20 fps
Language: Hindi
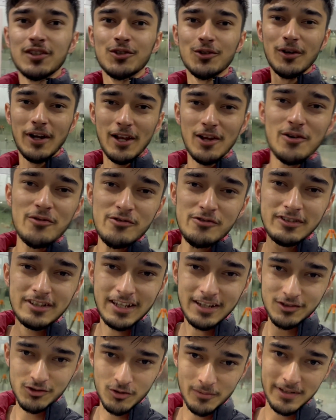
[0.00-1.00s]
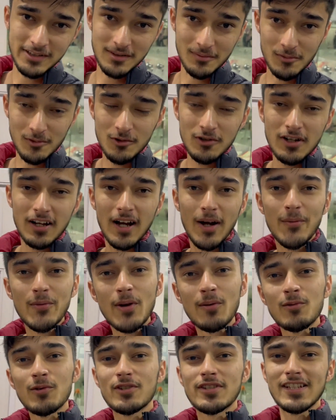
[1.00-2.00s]
सो हेलो एवरीवन कैसे हो भाई सब लोग अभी
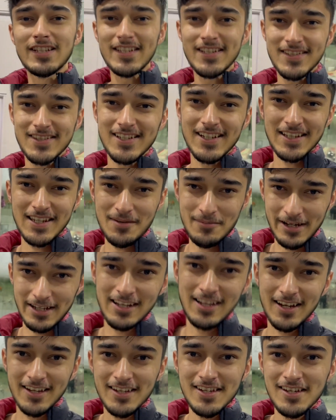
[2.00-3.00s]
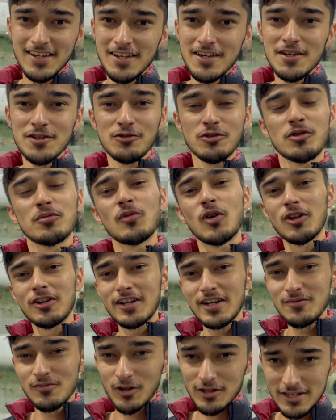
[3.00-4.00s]
हम लोग जल्दी से निकले भाई नाके क्योंकि मैं
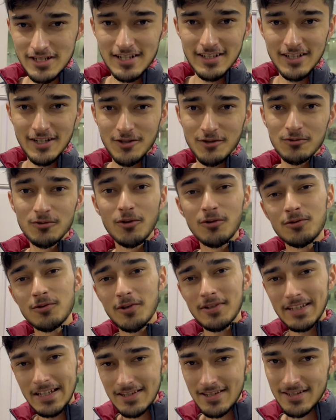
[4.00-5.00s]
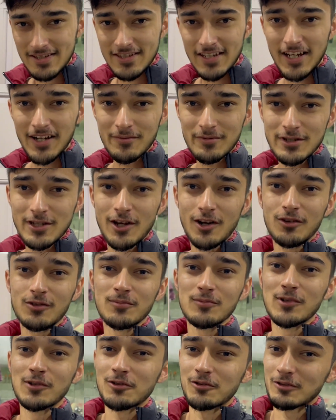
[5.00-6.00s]
ऑलरेडी बहुत ज़्यादा लेट हूँ दोस्तों के साथ एक जगह पे जा रहा हूँ
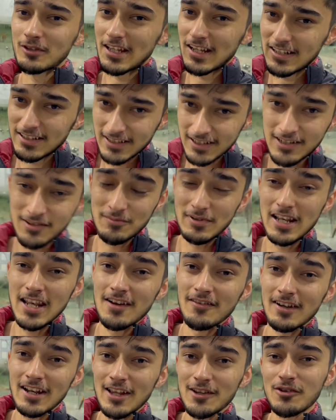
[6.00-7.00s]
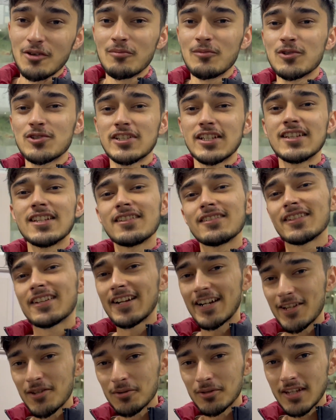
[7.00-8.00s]
तुम लोगों को देखने के लिए मिलने वाला है तो हम लोग जल्दी से
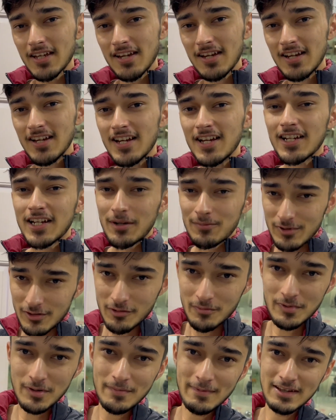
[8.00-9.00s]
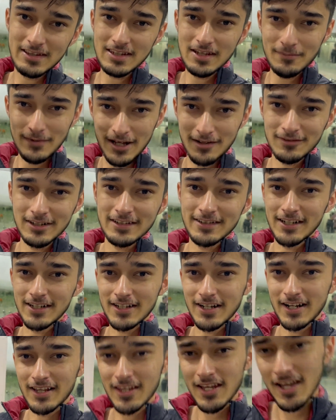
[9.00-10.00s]
रेडी होते हैं कपड़े वपड़े पहनते हैं बार बार
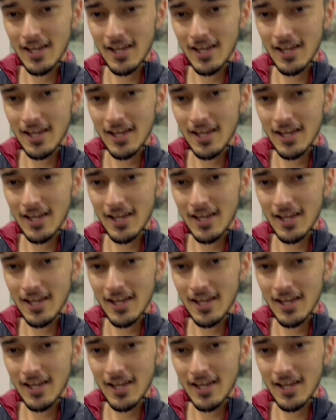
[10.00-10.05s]
सेट करते